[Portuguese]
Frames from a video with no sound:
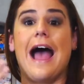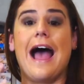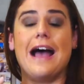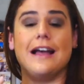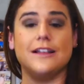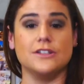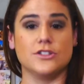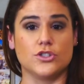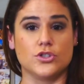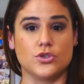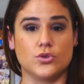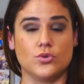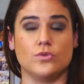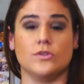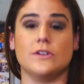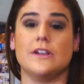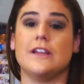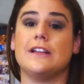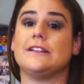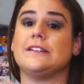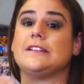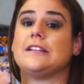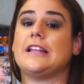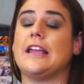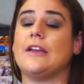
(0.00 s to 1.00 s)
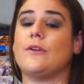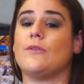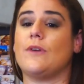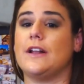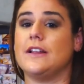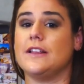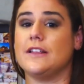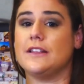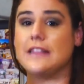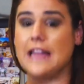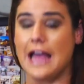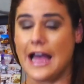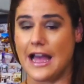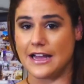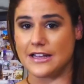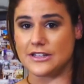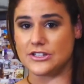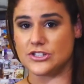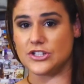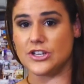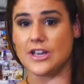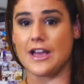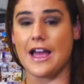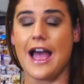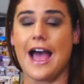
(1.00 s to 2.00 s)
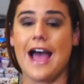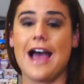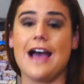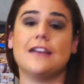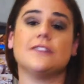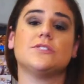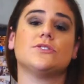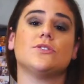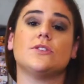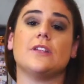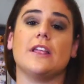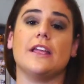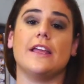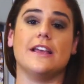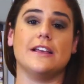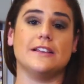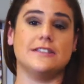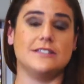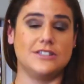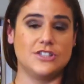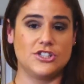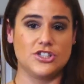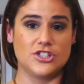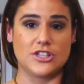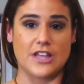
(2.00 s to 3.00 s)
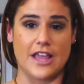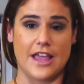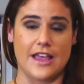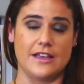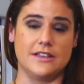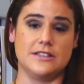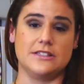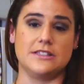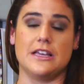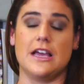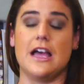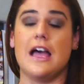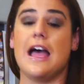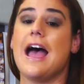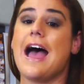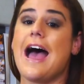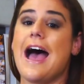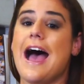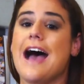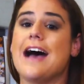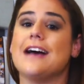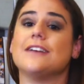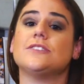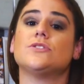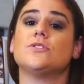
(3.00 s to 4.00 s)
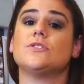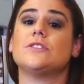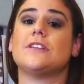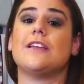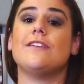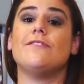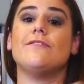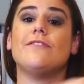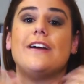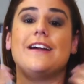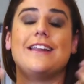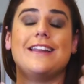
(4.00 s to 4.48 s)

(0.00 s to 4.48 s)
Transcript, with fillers: Aço tem qualidade, aço tem resistência, aço tem